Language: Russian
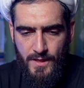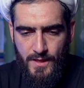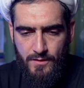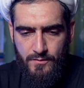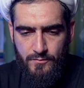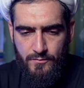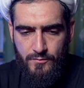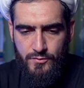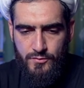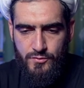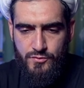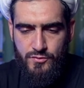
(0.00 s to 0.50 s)

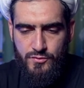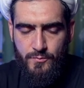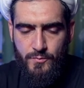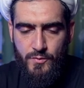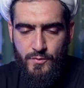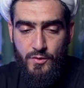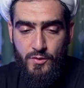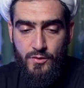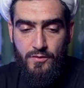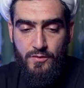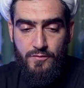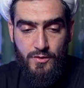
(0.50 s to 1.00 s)
Вот уже
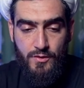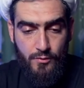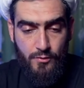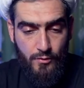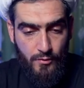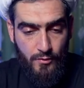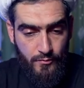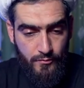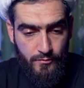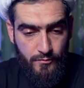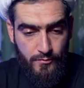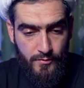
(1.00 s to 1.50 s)
много
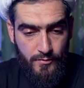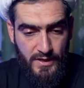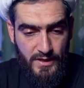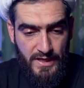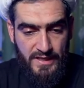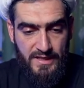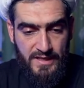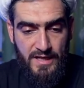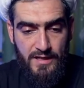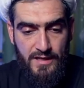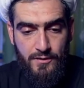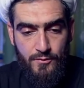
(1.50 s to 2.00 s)
веков. А
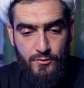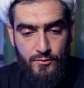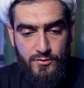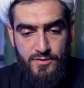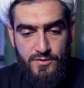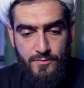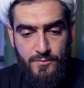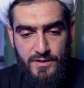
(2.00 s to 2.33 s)
как людям